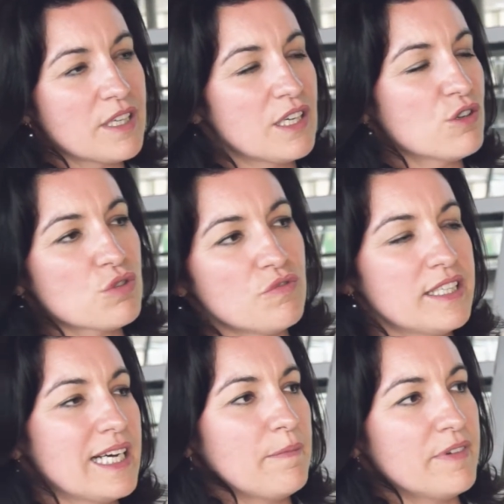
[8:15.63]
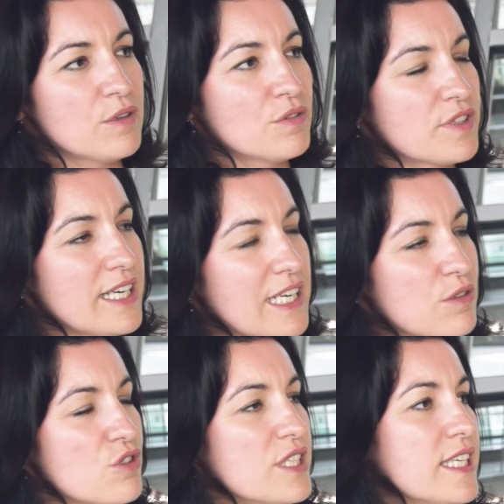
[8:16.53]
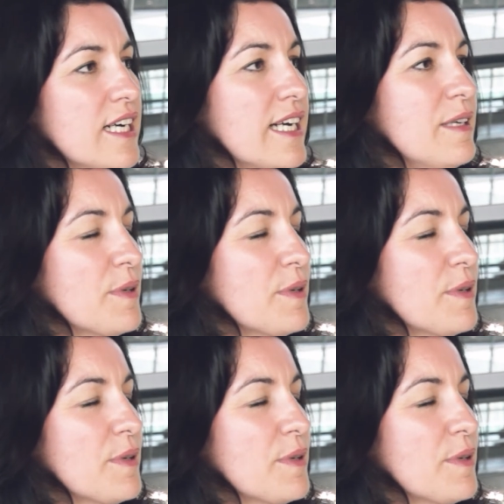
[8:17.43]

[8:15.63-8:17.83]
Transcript: Genauso wie eine Abwägung Freiheit und Sicherheit